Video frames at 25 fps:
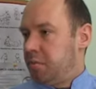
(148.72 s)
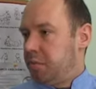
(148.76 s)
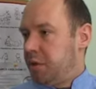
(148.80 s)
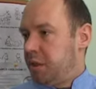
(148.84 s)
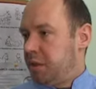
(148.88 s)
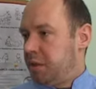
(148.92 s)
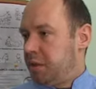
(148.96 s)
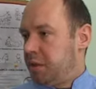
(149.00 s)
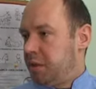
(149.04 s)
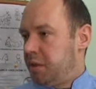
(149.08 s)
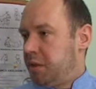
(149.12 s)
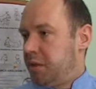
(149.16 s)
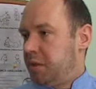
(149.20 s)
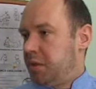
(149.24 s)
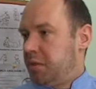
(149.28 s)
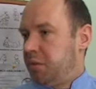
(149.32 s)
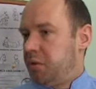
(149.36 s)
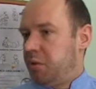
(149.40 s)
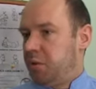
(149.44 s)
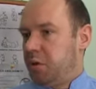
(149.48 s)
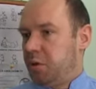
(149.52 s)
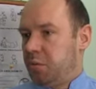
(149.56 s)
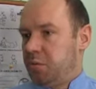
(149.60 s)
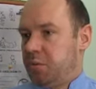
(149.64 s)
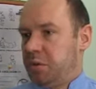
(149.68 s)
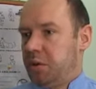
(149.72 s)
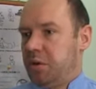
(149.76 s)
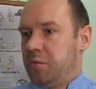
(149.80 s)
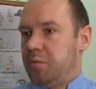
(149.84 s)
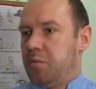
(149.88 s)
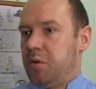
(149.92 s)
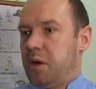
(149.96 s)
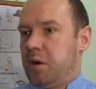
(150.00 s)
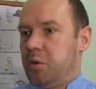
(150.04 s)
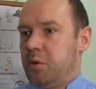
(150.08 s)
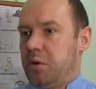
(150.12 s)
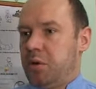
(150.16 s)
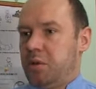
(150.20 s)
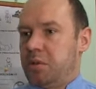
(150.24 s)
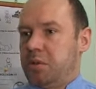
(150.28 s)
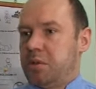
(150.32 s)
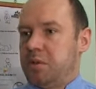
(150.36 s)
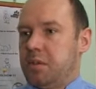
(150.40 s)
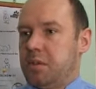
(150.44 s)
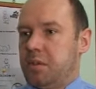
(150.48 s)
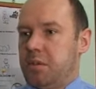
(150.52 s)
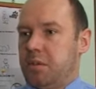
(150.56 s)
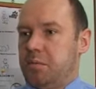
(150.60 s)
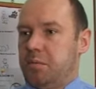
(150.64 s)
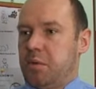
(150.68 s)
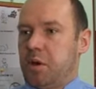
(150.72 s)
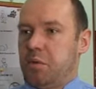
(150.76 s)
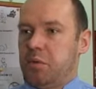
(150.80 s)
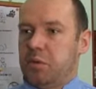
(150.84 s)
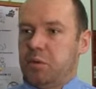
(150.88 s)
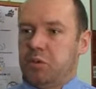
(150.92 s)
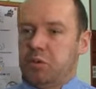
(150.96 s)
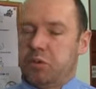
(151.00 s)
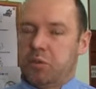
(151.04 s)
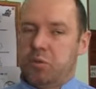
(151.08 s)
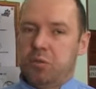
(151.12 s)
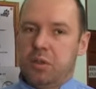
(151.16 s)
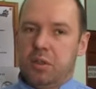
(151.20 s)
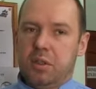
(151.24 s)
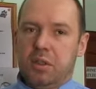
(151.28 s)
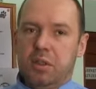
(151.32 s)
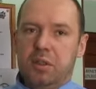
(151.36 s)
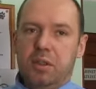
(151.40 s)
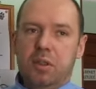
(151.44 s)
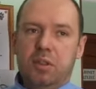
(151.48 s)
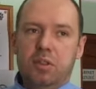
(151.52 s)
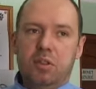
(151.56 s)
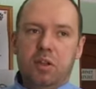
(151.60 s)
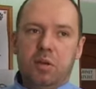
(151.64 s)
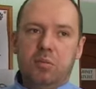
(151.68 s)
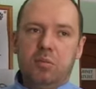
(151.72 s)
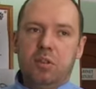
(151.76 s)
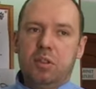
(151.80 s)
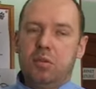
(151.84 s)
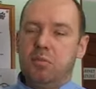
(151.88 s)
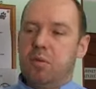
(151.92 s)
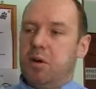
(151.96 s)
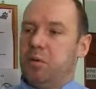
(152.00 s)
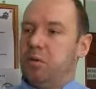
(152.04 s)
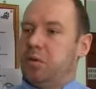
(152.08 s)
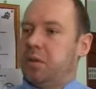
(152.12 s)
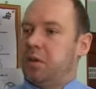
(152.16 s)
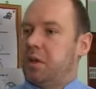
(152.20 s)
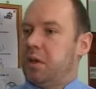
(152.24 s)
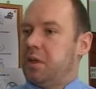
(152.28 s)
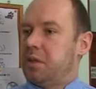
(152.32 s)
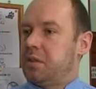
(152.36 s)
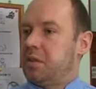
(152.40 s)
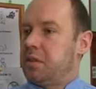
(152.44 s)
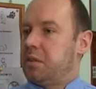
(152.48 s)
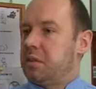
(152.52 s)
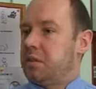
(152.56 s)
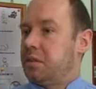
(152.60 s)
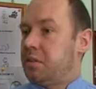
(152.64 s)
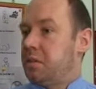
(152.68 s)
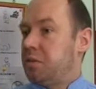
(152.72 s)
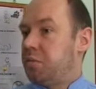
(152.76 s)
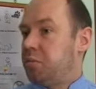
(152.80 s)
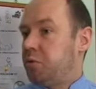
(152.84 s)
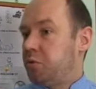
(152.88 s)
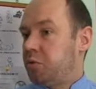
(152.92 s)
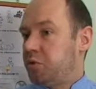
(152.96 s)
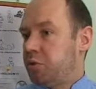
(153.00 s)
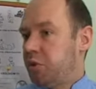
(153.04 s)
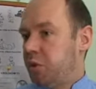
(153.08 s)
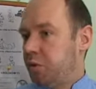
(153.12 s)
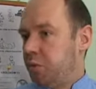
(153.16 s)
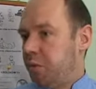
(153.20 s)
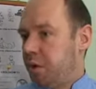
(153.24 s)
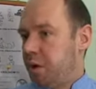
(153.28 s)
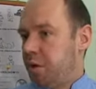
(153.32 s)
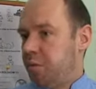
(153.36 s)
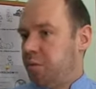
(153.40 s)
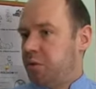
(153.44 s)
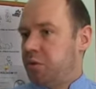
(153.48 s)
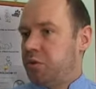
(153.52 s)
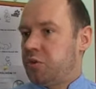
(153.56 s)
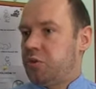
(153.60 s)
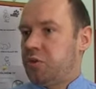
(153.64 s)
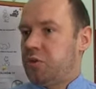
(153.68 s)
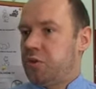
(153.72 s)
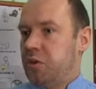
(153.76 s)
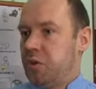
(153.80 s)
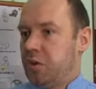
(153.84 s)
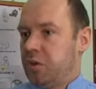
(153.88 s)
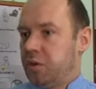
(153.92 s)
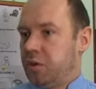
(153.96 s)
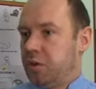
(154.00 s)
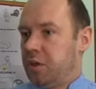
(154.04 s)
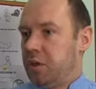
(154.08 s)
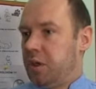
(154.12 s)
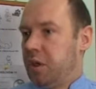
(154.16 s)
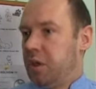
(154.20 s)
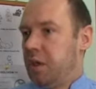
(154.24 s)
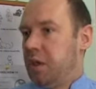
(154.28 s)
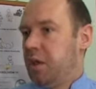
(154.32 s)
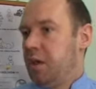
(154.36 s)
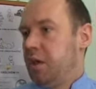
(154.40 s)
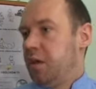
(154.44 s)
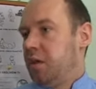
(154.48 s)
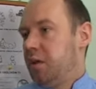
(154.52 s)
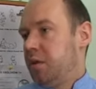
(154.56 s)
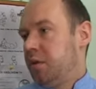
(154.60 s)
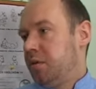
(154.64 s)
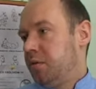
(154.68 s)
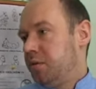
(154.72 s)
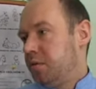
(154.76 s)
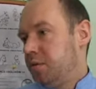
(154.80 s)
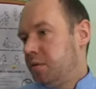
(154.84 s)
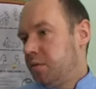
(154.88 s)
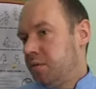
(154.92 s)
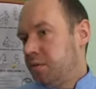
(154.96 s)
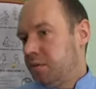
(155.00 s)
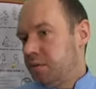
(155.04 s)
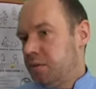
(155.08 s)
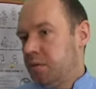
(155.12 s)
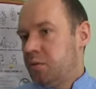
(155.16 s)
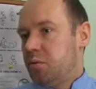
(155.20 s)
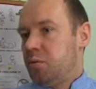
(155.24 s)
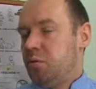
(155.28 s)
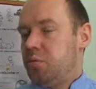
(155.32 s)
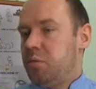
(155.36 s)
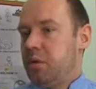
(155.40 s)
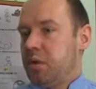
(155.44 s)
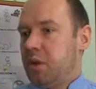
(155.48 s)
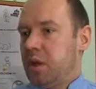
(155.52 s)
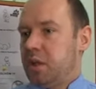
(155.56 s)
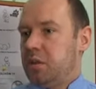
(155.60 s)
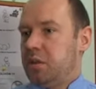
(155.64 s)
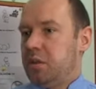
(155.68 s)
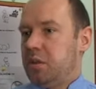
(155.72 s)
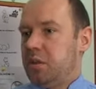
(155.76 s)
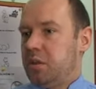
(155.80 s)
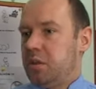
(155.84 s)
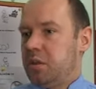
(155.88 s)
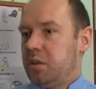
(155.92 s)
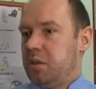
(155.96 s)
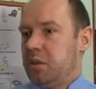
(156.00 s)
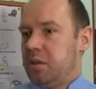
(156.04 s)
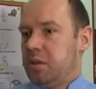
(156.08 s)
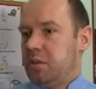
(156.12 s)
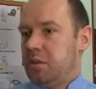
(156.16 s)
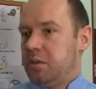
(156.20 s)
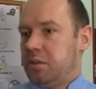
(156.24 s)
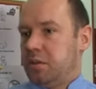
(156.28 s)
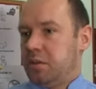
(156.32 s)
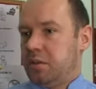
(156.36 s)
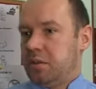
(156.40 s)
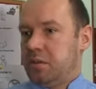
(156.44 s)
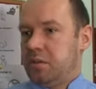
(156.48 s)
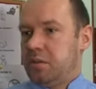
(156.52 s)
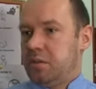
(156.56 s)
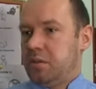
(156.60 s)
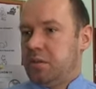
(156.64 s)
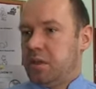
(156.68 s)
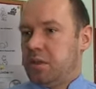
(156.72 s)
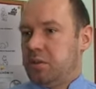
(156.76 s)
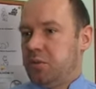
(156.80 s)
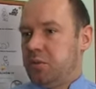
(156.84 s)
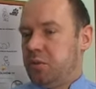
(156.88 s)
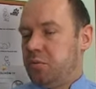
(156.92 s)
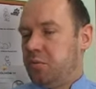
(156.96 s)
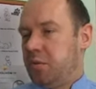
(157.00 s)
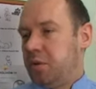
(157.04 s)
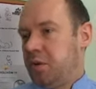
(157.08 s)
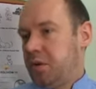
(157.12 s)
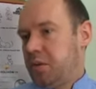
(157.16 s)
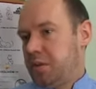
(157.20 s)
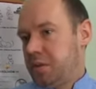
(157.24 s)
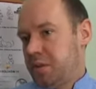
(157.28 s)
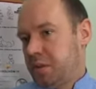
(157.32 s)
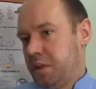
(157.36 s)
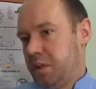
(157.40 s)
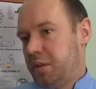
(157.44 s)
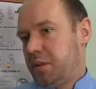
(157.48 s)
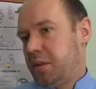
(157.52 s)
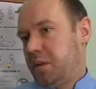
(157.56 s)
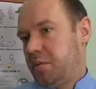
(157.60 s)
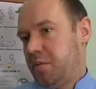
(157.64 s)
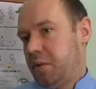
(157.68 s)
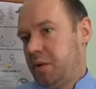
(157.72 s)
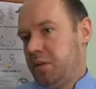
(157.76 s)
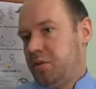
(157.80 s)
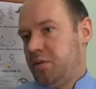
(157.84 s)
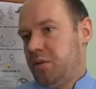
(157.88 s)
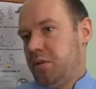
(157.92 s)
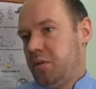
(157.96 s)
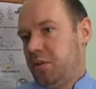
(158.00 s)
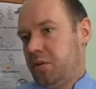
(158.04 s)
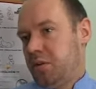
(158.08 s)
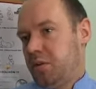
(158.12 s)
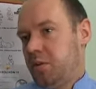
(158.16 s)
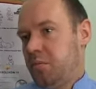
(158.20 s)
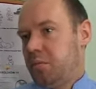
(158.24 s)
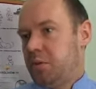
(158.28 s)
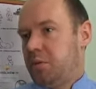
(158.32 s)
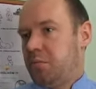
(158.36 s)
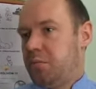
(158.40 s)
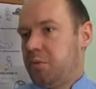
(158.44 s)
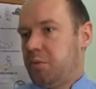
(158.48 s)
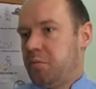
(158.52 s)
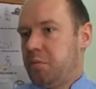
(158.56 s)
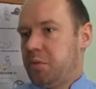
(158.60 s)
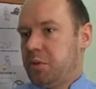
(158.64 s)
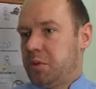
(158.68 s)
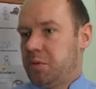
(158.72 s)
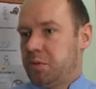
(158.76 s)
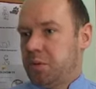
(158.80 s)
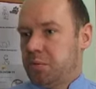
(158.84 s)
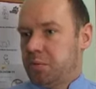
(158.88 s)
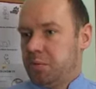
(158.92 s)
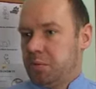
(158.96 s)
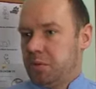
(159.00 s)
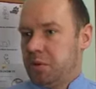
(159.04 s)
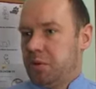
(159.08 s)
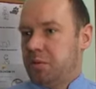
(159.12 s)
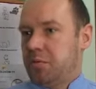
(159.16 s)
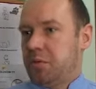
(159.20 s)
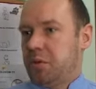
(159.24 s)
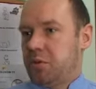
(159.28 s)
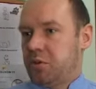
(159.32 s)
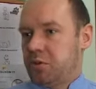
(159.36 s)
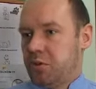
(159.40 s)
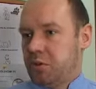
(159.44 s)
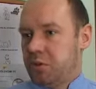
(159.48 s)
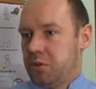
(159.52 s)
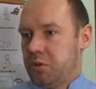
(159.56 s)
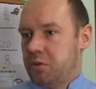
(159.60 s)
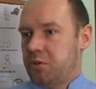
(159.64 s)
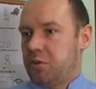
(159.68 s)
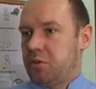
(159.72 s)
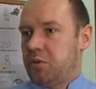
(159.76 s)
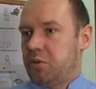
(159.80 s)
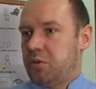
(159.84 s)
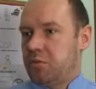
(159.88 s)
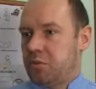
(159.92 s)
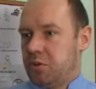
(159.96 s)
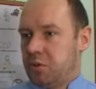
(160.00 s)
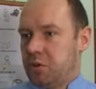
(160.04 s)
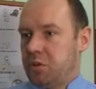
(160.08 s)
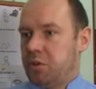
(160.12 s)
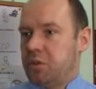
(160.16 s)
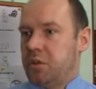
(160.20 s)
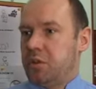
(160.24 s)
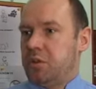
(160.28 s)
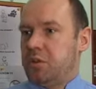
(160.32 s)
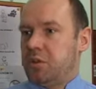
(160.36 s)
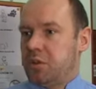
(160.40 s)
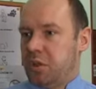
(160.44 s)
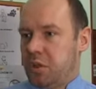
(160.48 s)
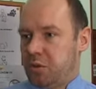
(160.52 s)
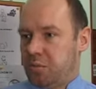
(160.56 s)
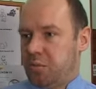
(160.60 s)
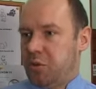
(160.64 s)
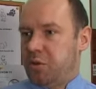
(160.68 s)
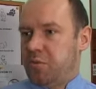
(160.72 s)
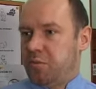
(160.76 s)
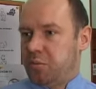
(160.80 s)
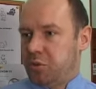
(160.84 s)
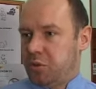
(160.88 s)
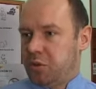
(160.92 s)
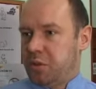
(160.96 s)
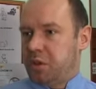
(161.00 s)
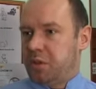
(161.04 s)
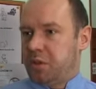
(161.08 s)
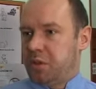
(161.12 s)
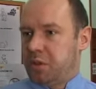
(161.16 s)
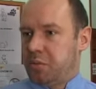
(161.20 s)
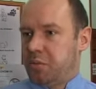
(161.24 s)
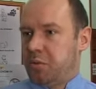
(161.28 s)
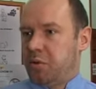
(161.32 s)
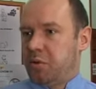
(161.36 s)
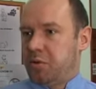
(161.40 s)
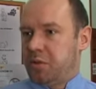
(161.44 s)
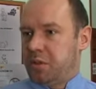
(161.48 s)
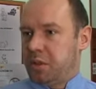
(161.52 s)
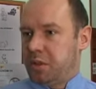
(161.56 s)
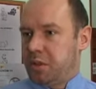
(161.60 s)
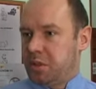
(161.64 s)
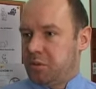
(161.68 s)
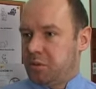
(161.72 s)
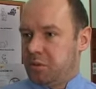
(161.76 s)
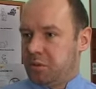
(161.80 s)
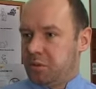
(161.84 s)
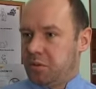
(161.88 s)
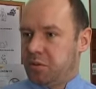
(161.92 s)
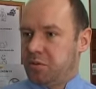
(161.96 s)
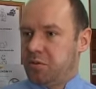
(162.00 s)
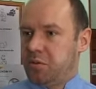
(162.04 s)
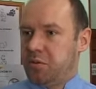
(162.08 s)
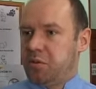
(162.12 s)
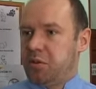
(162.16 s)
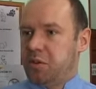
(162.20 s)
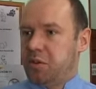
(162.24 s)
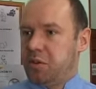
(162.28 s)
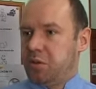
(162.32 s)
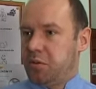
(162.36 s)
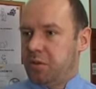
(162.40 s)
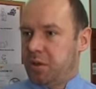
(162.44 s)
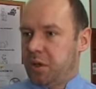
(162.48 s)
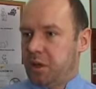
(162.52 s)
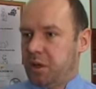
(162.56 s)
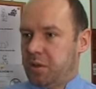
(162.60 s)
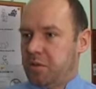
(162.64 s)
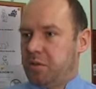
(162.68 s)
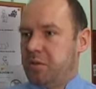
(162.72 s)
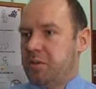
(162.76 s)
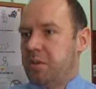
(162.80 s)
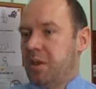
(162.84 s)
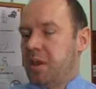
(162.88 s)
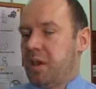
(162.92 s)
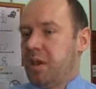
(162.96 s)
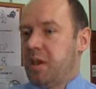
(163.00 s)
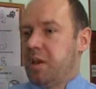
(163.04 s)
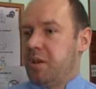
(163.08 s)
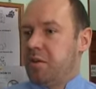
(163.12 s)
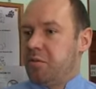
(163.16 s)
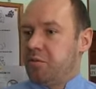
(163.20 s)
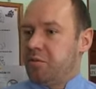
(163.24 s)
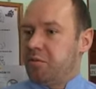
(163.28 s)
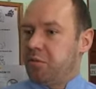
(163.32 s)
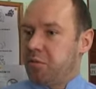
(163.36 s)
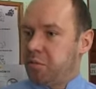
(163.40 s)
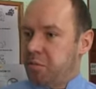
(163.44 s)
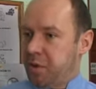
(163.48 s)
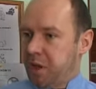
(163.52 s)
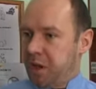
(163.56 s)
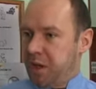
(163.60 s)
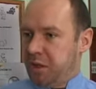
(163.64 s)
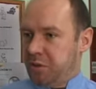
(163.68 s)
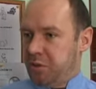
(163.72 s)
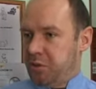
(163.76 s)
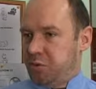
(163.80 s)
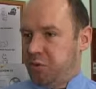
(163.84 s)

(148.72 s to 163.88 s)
Pieski drobne, małe, małych, szczególnie takich drobnych, małych ras typu chihuahua czy jorki, ubieranie ich na, na zimę jest jak najbardziej dobrym pomysłem, ponieważ one rzeczywiście cierpią przy takich mrozach i rzeczywiście ich organizm wymaga